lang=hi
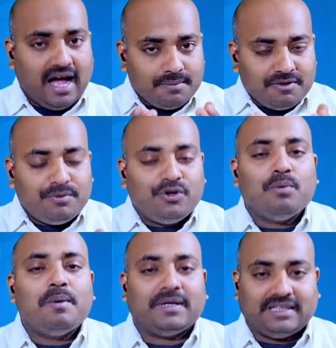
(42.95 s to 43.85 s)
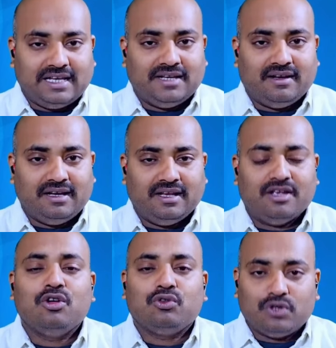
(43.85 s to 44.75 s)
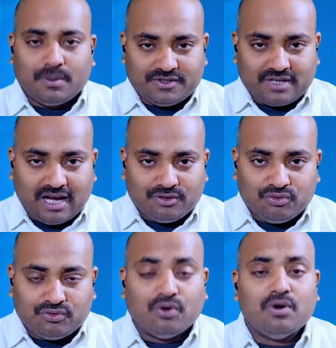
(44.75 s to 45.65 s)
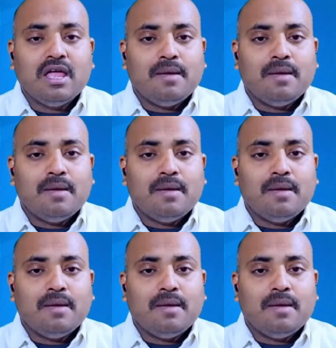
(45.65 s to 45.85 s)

आज हम इस वीडियो में बताने वाले हैं तो नमस्कार दोस्तों